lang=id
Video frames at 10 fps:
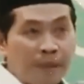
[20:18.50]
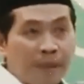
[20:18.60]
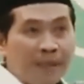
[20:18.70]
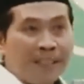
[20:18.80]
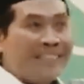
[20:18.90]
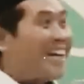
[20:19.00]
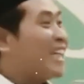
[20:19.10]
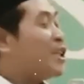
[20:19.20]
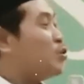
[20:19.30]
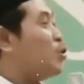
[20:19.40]
saya
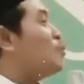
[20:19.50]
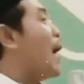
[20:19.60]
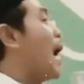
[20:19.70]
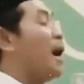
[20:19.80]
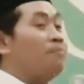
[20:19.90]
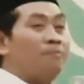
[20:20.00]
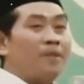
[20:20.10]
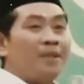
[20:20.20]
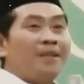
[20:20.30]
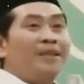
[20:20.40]
disuruh mangap
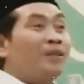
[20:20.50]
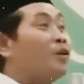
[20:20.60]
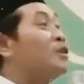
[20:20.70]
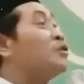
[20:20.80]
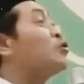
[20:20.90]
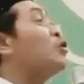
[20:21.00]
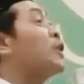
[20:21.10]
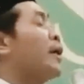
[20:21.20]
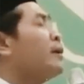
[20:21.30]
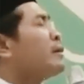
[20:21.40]
terus
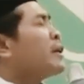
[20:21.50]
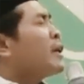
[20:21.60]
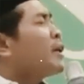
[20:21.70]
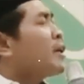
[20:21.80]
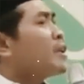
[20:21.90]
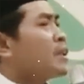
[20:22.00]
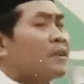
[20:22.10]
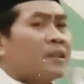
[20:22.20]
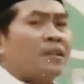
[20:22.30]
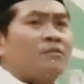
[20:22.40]
disontek kertek
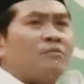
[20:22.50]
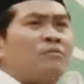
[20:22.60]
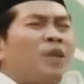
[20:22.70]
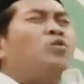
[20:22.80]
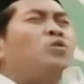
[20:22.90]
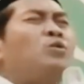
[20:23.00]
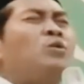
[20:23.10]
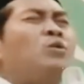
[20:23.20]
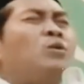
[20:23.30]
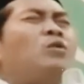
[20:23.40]
kertek aduh
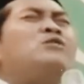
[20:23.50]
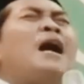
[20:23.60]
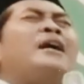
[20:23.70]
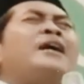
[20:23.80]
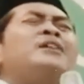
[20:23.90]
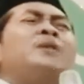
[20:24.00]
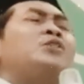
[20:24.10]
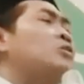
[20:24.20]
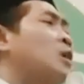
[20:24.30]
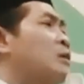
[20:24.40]
kok sakit pak
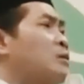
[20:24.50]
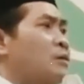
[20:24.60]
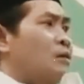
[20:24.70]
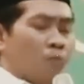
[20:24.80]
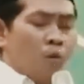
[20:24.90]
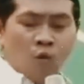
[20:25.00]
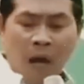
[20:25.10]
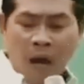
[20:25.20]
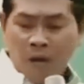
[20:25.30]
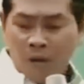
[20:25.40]
dokter murah kok